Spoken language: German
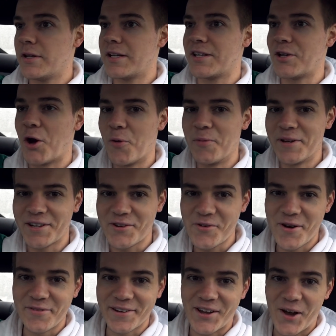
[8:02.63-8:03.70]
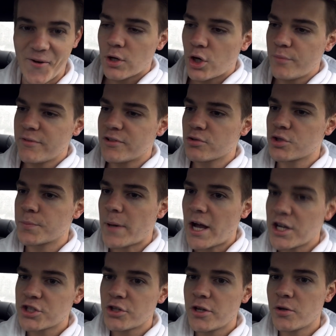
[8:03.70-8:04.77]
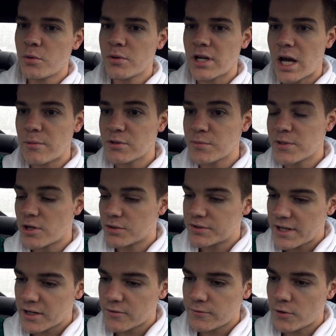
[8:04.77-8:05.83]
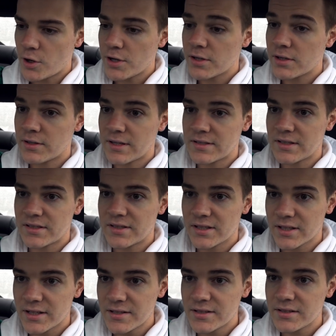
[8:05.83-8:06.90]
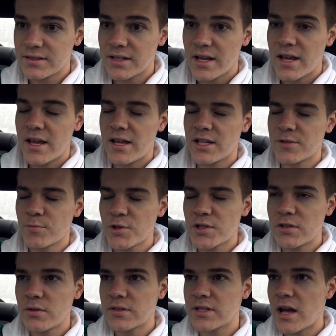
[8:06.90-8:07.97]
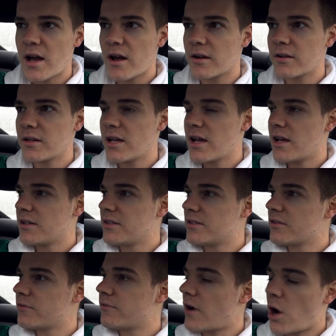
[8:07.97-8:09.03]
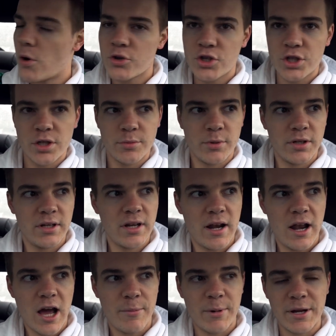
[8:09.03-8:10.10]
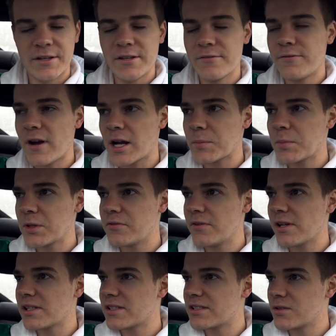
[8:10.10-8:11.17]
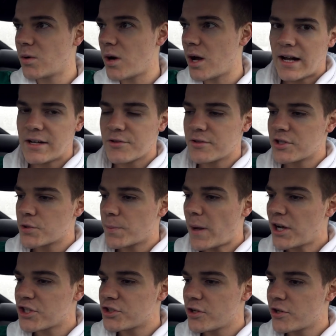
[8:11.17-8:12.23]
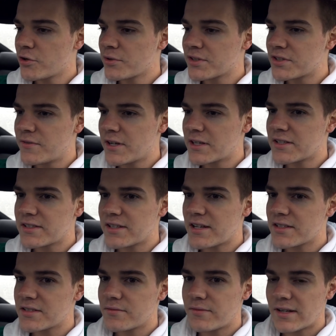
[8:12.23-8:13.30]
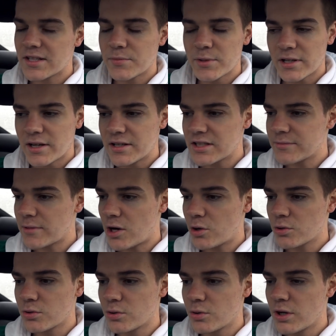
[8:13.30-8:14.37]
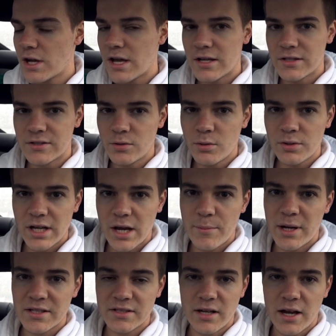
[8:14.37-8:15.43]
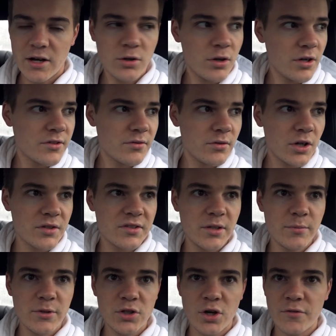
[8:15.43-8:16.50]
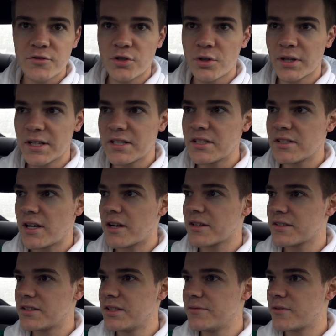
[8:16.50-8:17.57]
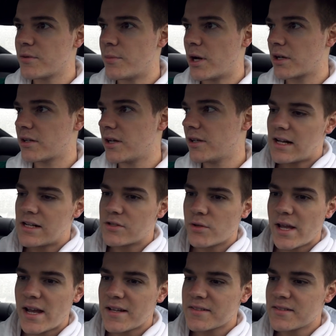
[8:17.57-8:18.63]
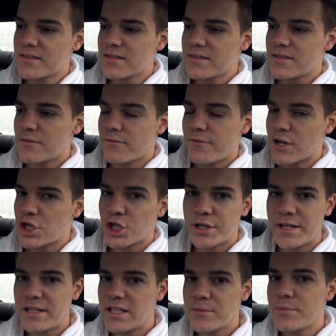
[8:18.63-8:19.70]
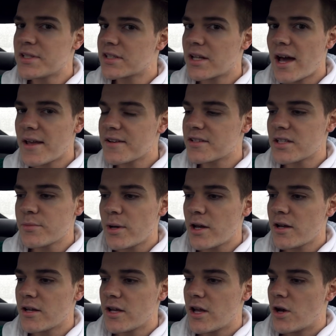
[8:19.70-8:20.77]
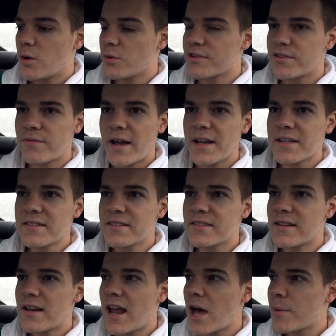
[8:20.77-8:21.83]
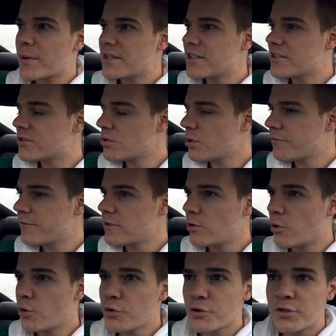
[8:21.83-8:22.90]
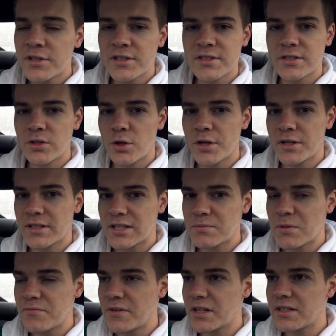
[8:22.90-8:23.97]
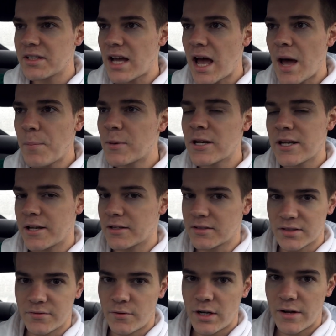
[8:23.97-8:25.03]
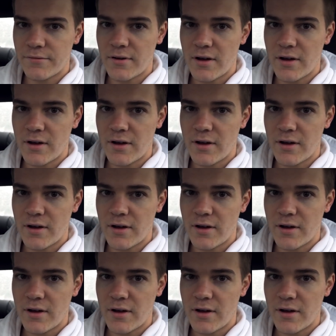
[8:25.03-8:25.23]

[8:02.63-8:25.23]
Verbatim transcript: wirklich um die Kurve kommt. Kommen wir zur Sprachsteuerung, da habe ich mich auch sehr gefreut, dass das hier drin ist. Ich muss nur sagen, diese Frauenstimme, die da labert, die fuckt mich wirklich so ab. Also die Sprachsteuerung ist wirklich das, was mich an diesem Auto so dermaßen ankotzt und auch ziemlich oft schon richtig aggressiv gemacht Also erstens versteht die mich gar nicht immer und zweitens labert die so viel unnötiges Zeug, dass man wirklich abgelenkt ist von der